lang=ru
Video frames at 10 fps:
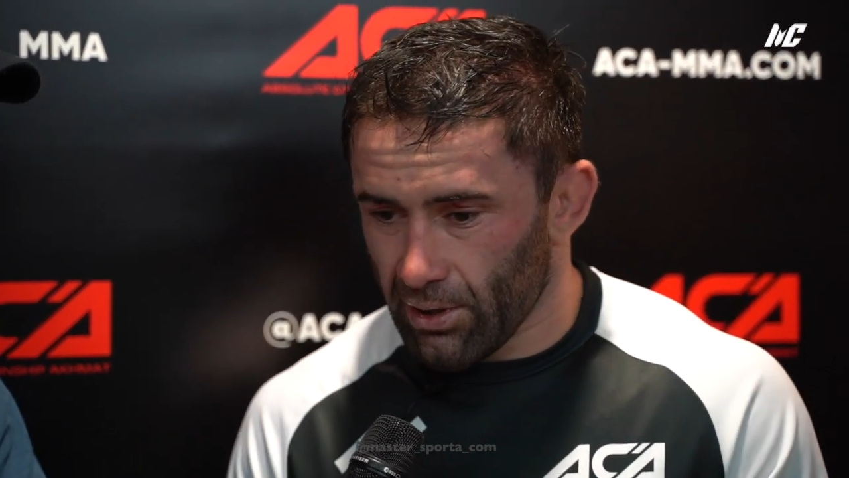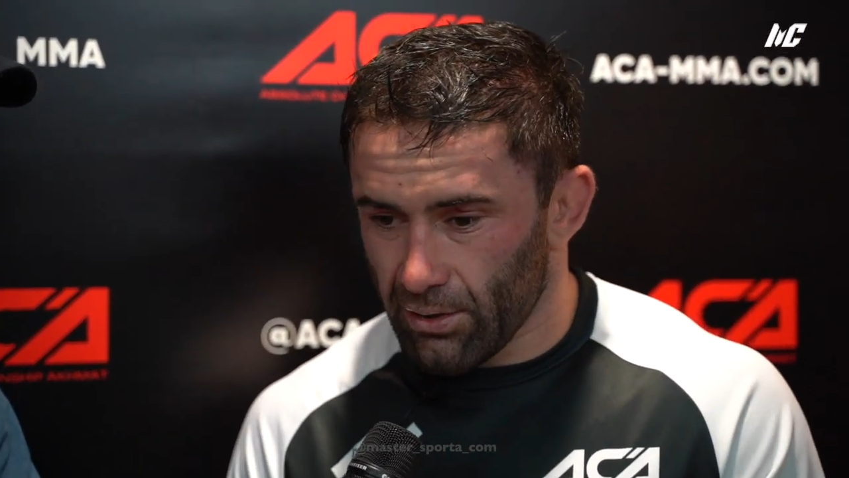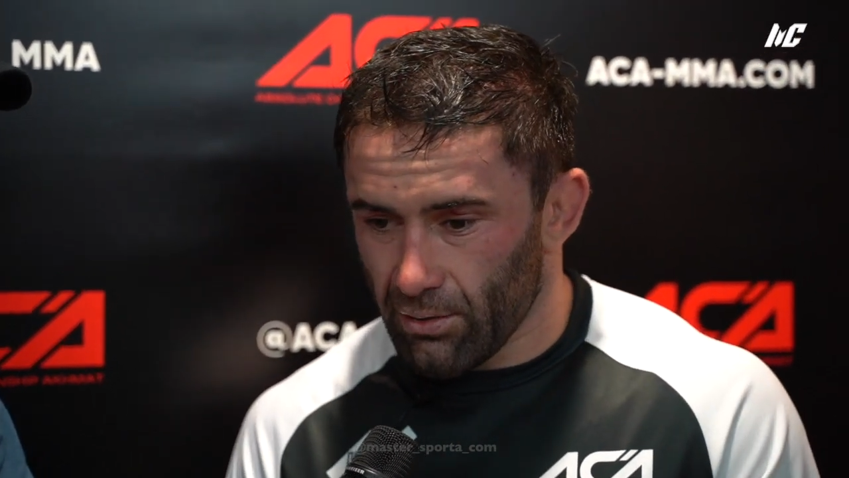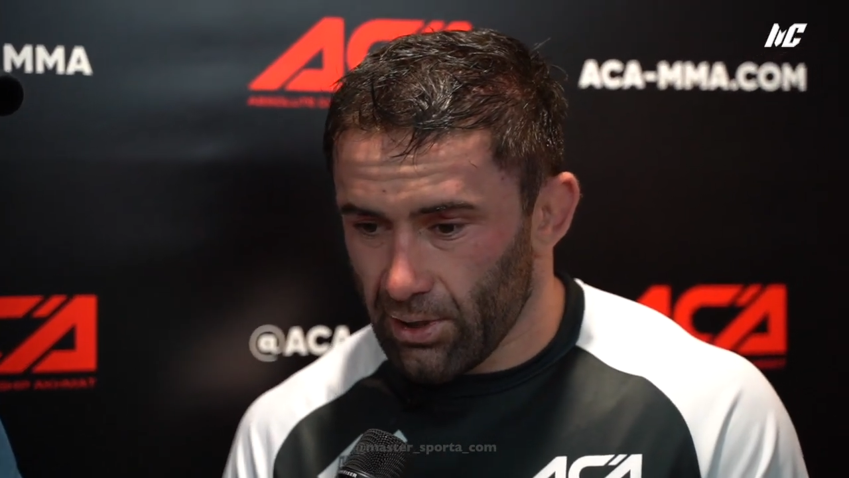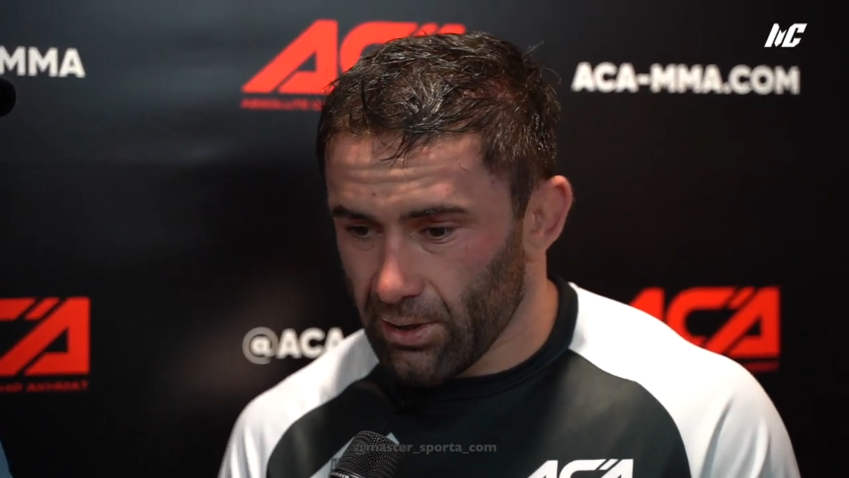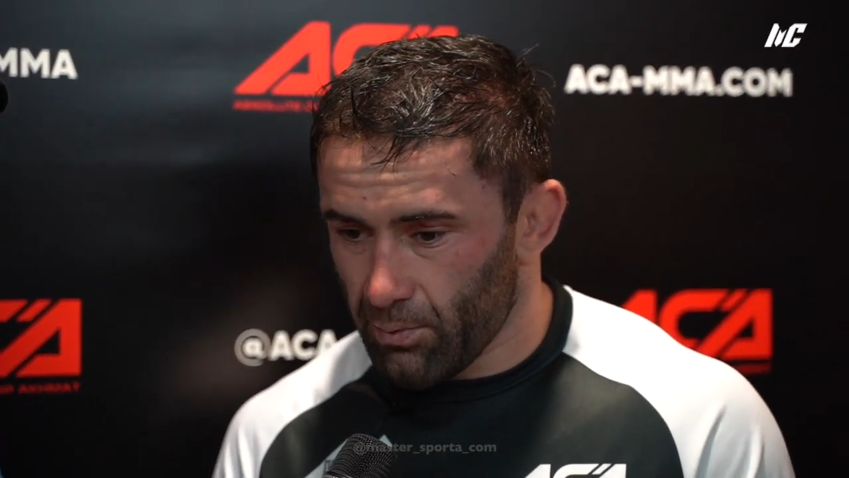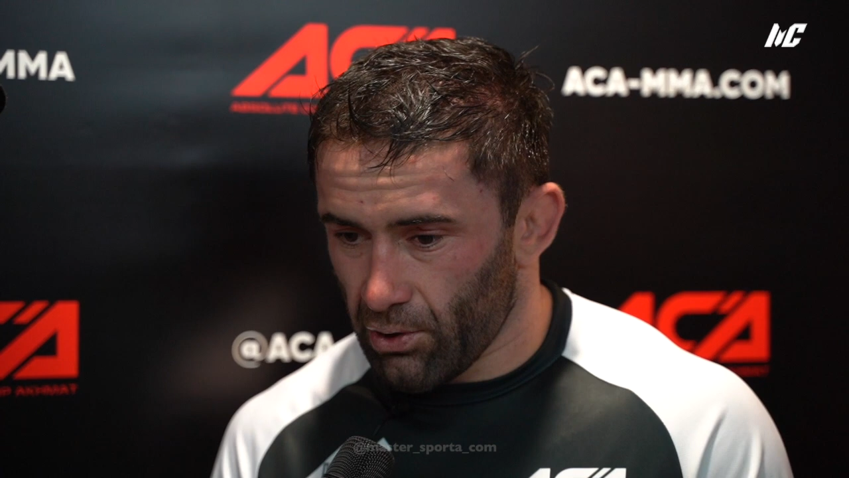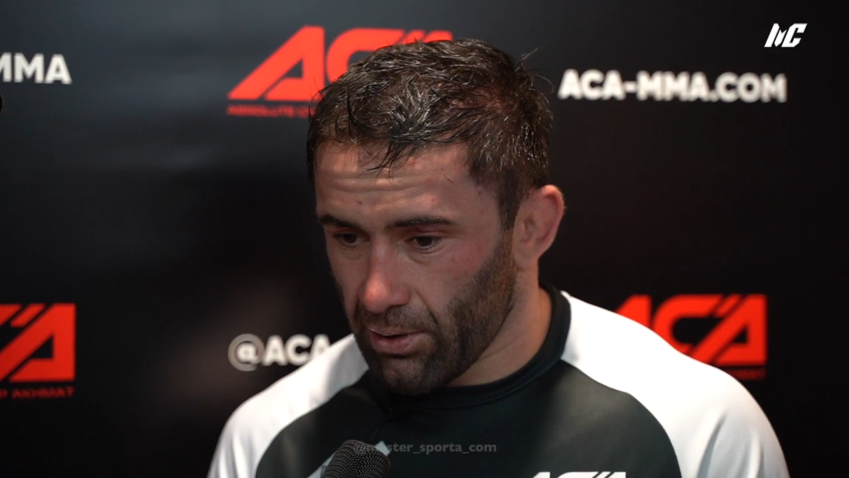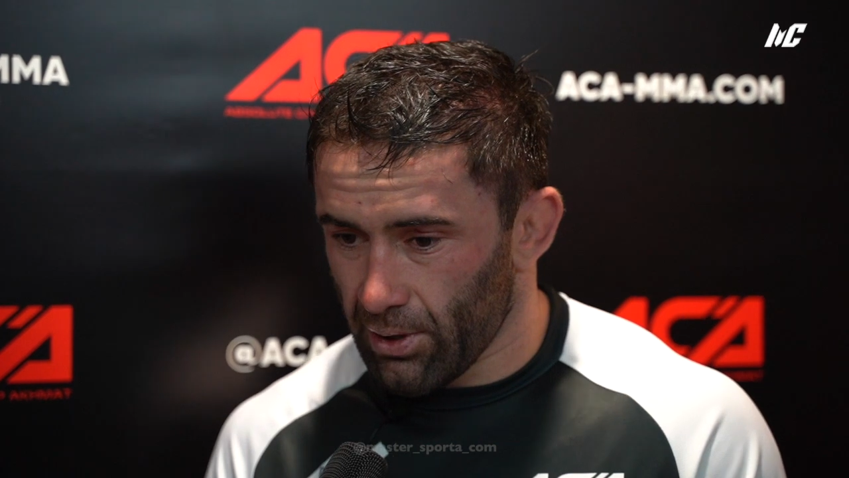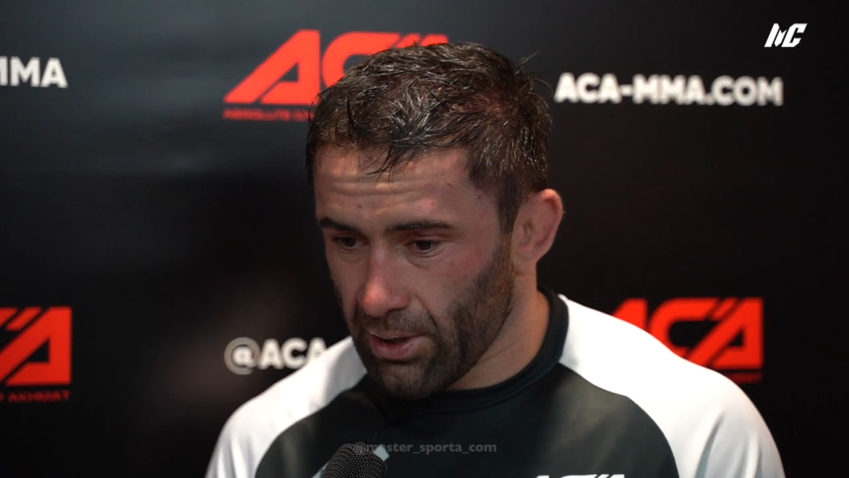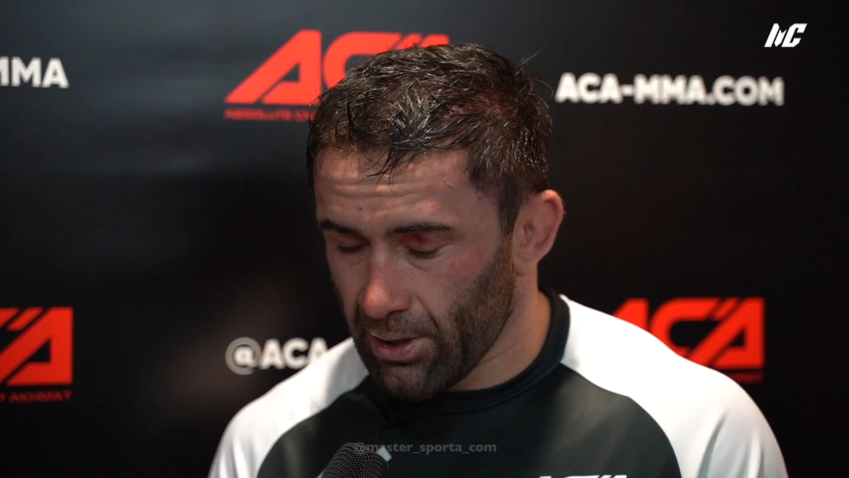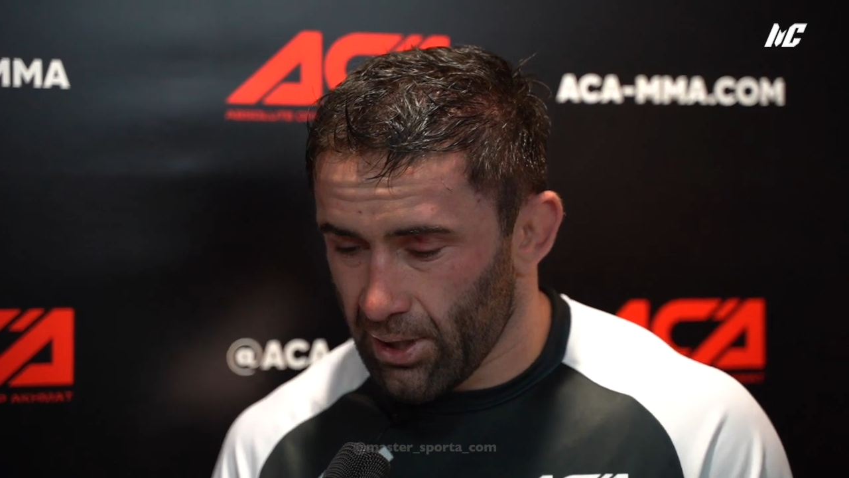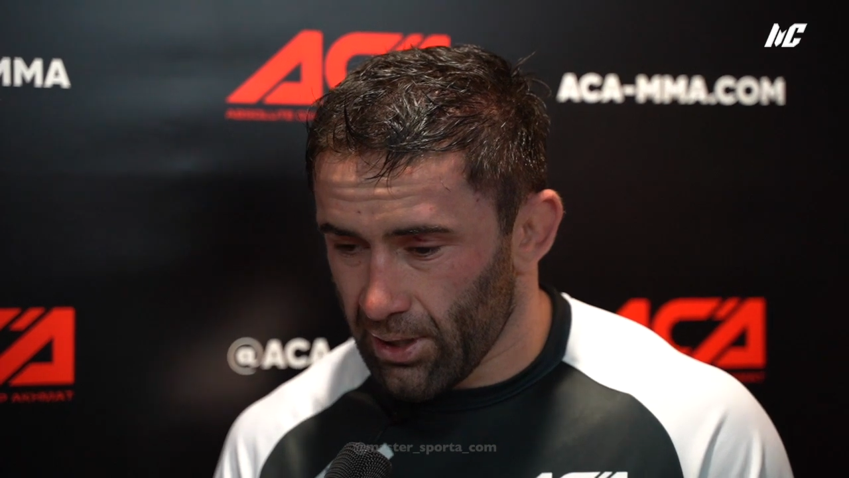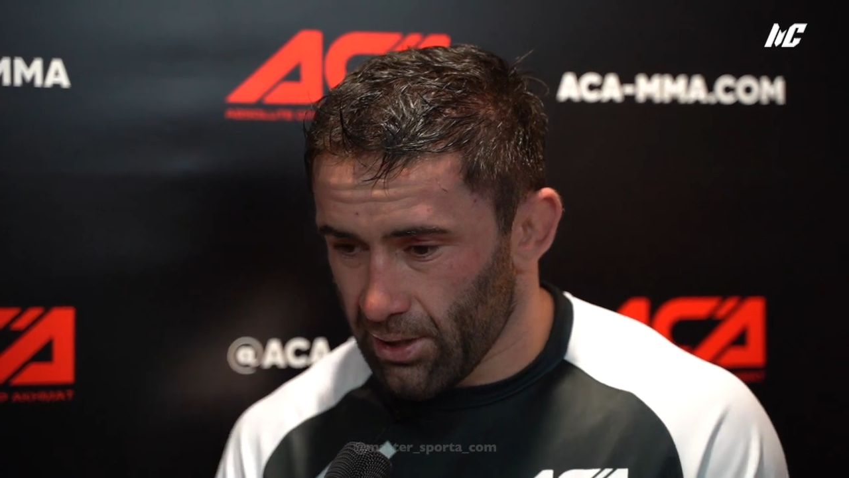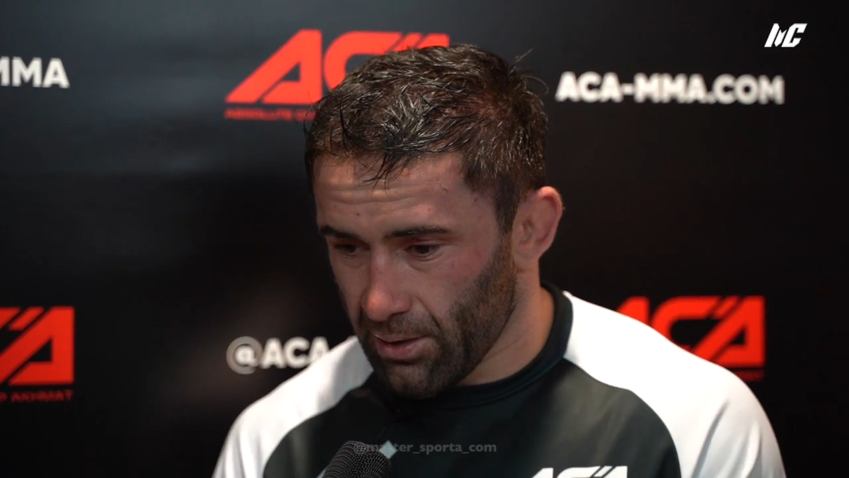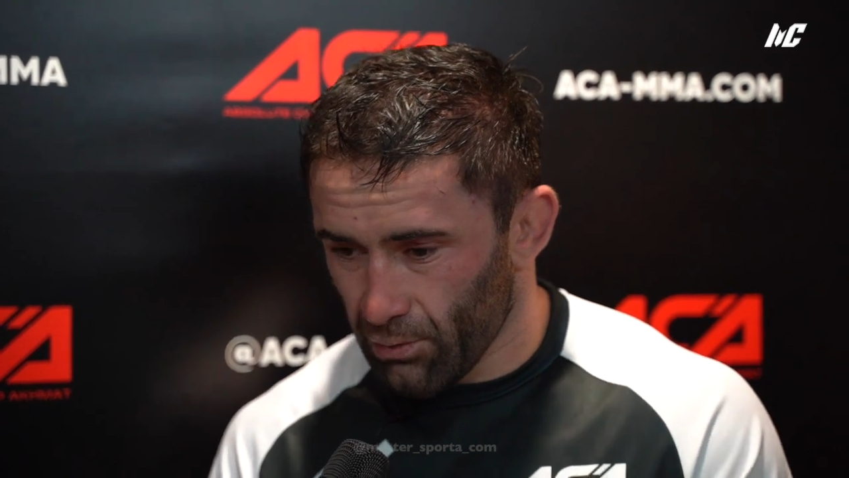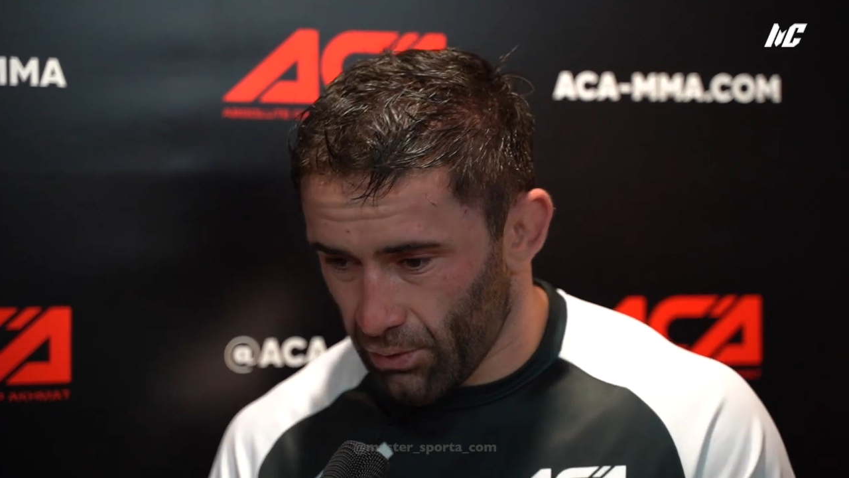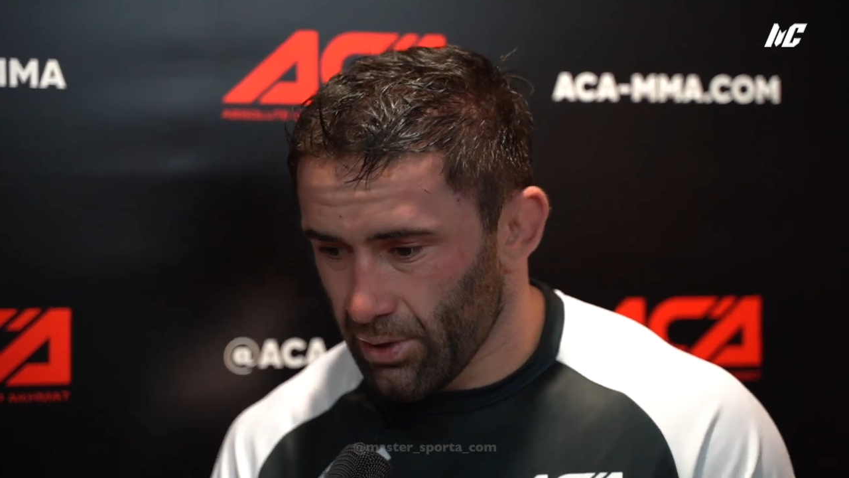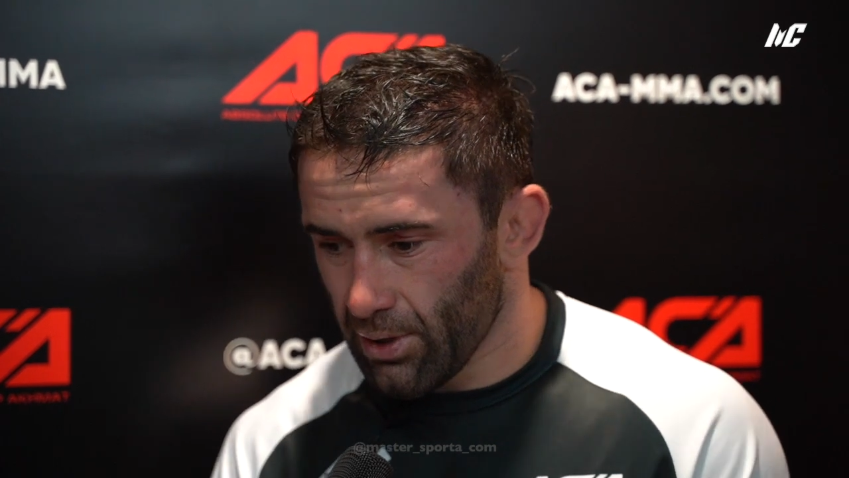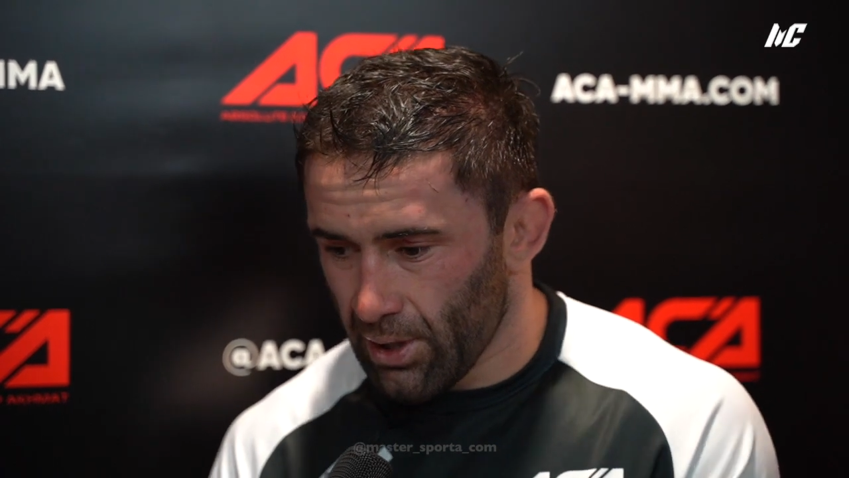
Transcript: разрулить более, ну,